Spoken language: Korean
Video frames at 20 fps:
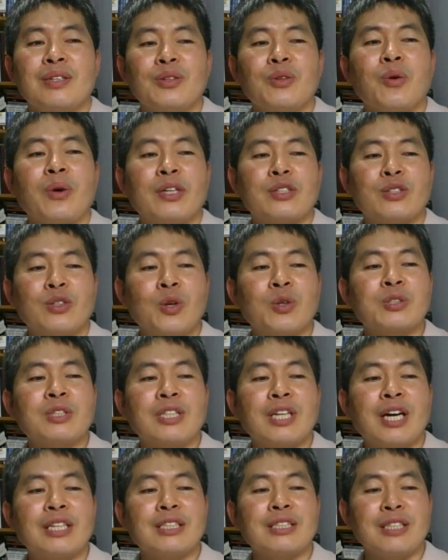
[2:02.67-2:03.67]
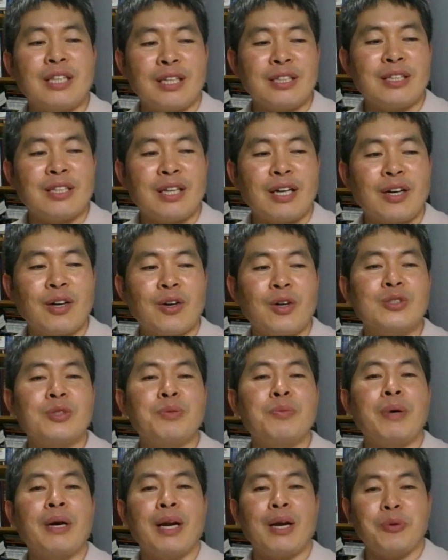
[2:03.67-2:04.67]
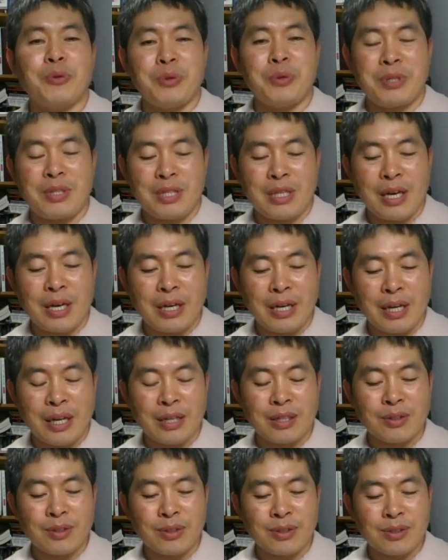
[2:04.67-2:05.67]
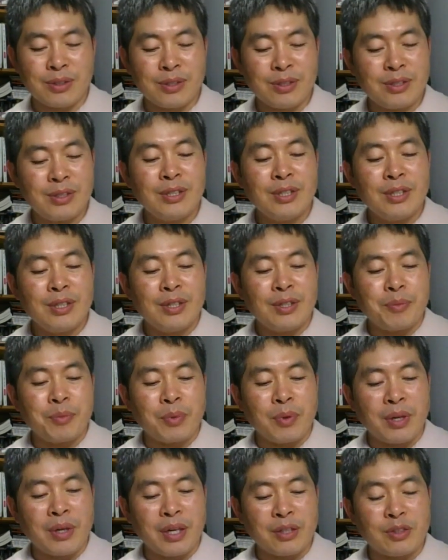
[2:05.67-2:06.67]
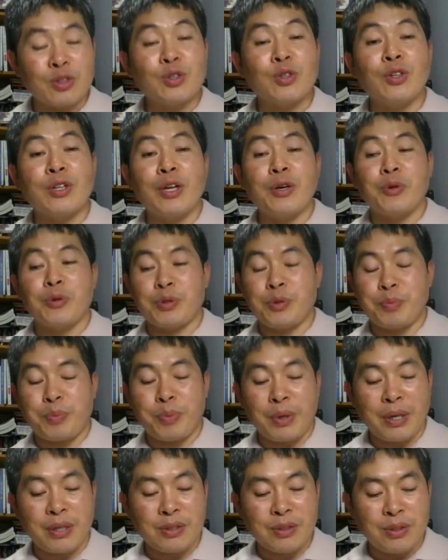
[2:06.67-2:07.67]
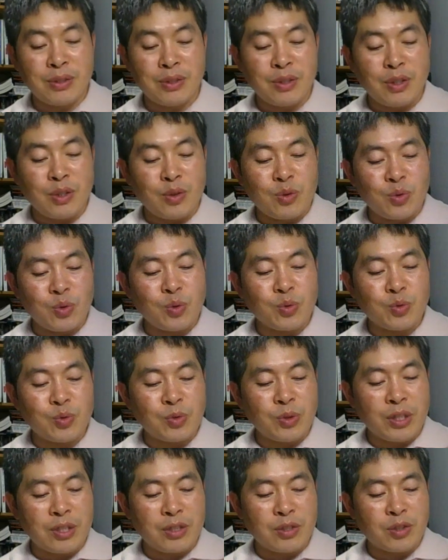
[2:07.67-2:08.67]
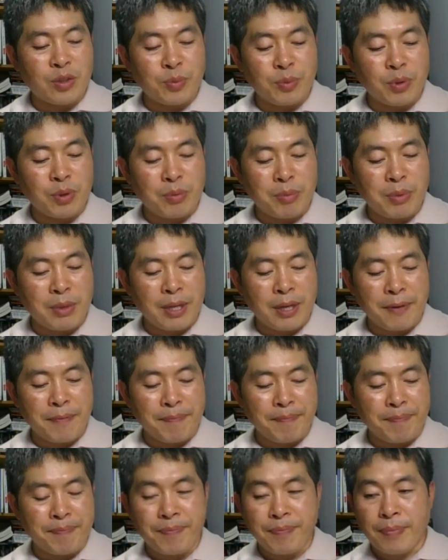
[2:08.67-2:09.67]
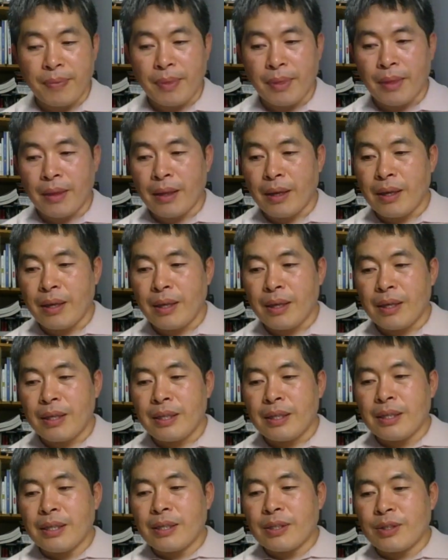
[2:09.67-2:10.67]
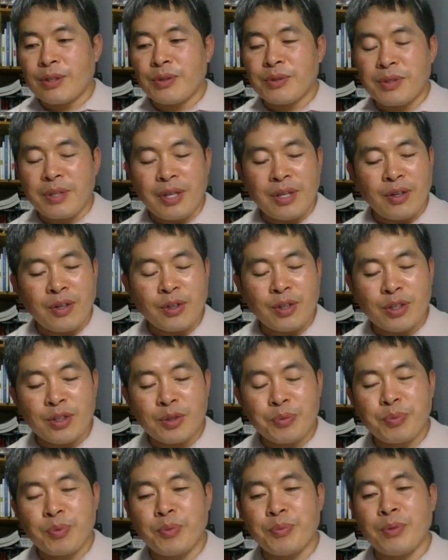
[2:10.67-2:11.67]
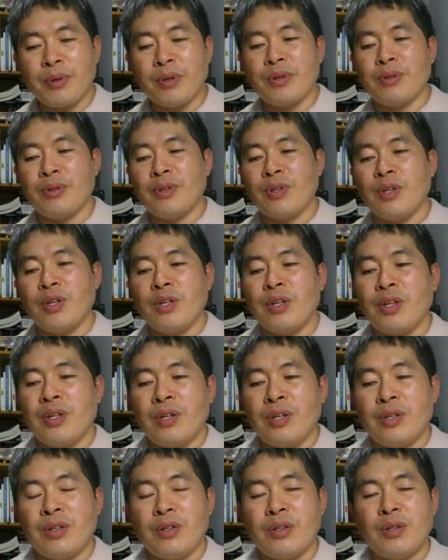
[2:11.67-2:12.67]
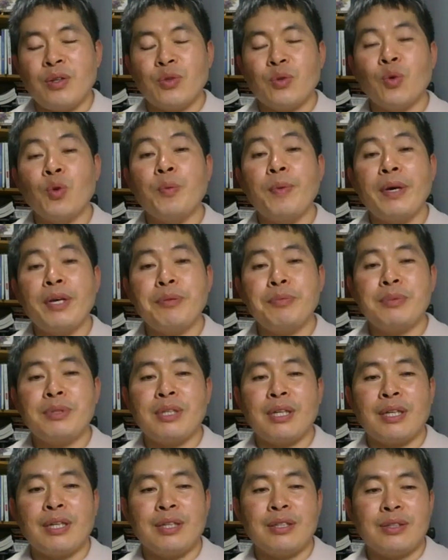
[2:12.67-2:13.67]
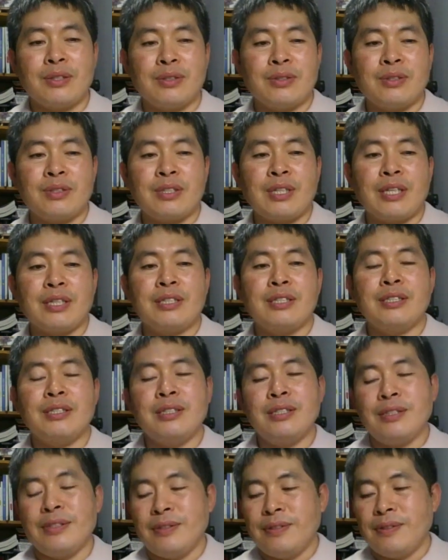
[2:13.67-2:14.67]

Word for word: 너가 정직하지 않다, 거짓말하고 있다라는 것을 뭔가 드러내고 싶어하는 욕구가 있어 보입니다. 그런데 여기에서 보면 어, 욥의 입장에서는 사실